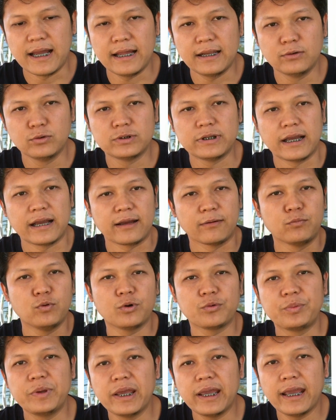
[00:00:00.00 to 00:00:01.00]
มารู้จักกับ
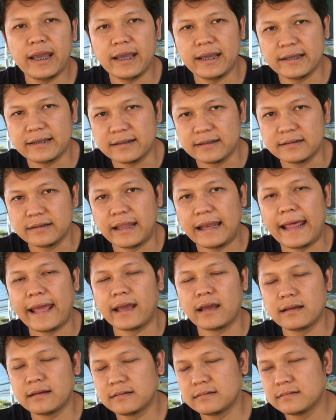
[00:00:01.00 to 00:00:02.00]
พวกพี่เอนี่
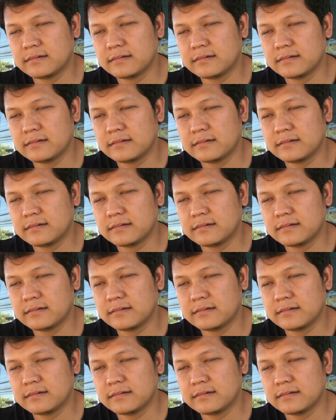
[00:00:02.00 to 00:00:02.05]
แหละ